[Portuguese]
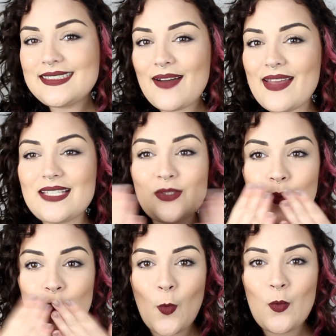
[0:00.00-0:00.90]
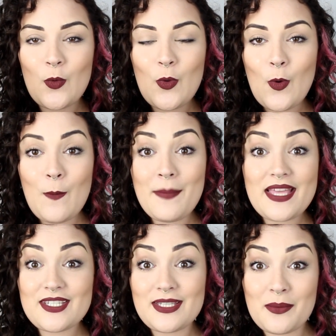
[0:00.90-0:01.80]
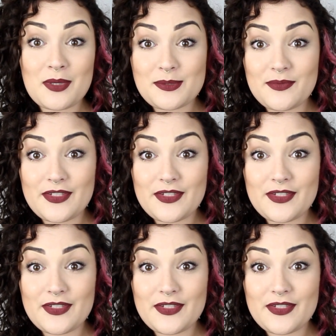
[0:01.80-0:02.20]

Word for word: Então é isso, um beijo e até o próximo